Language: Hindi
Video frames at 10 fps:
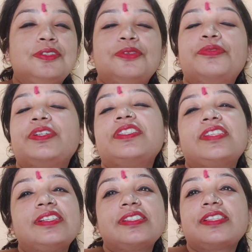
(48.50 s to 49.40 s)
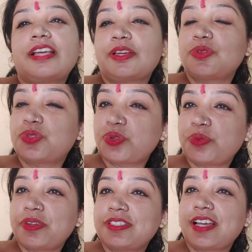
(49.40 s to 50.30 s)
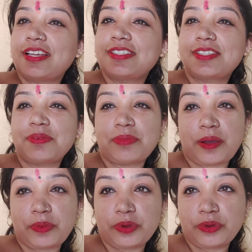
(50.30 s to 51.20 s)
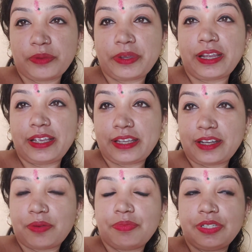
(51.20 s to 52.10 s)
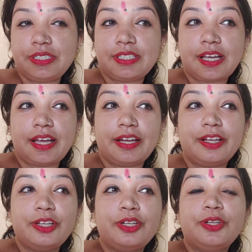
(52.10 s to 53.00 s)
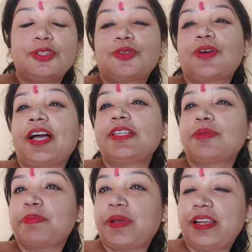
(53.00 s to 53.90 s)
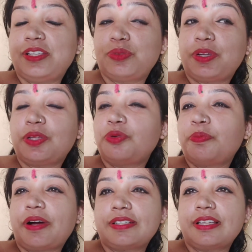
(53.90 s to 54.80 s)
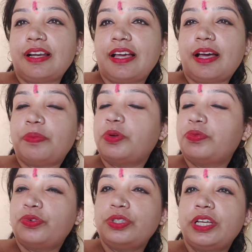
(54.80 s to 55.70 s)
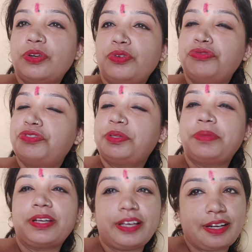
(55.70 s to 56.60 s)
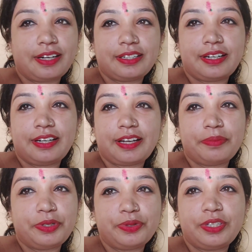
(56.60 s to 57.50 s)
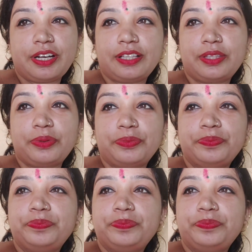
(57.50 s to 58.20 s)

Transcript: तो फिर दिल से थैंक यू सो मच गाइस कि आप लोगों ने मेरा एक केक कम्प्लीट किया है तो गाइस पहले तो मेरा दो पार्सल आया आप लोग वो देख लो फिर मैं केक कट करने का वीडियो दिखाती हूँ